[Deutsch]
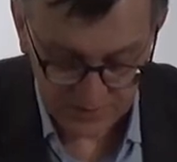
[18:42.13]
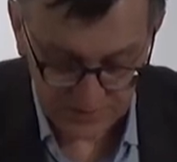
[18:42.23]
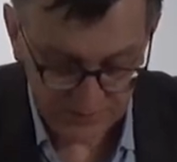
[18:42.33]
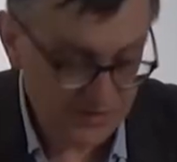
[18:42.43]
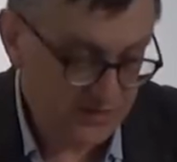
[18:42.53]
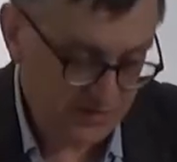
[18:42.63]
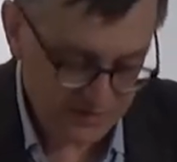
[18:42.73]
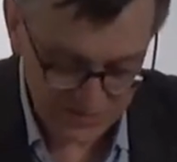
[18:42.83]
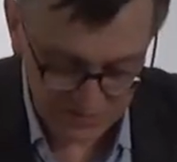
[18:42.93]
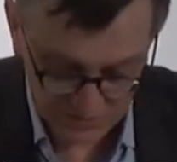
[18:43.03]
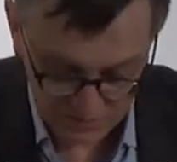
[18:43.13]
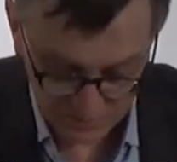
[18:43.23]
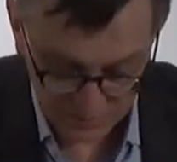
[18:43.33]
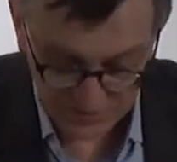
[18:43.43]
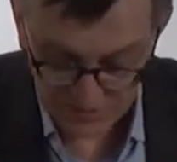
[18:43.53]
in wen hat sie
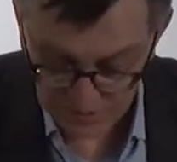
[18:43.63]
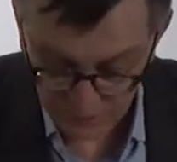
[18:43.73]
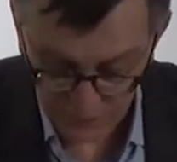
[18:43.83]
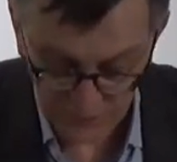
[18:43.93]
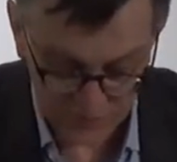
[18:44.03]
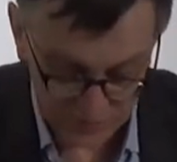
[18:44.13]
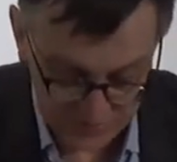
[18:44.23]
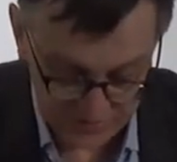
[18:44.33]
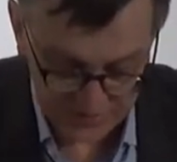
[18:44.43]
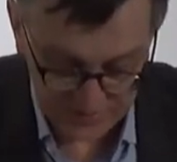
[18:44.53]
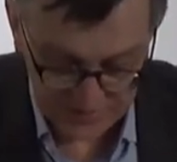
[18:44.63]
pietätvoll verschwiegen.